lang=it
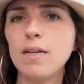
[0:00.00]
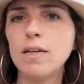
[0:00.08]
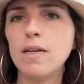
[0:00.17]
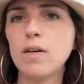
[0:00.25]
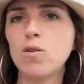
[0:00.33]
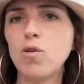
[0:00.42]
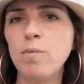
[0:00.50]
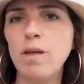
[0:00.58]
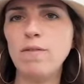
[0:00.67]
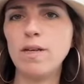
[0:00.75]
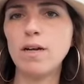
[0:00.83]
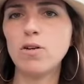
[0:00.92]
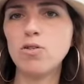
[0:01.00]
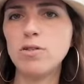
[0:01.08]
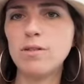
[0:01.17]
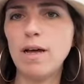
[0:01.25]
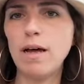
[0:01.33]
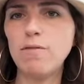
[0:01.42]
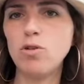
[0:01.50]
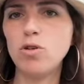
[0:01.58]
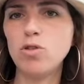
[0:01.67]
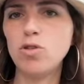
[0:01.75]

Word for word: eh, come vi raccontavo,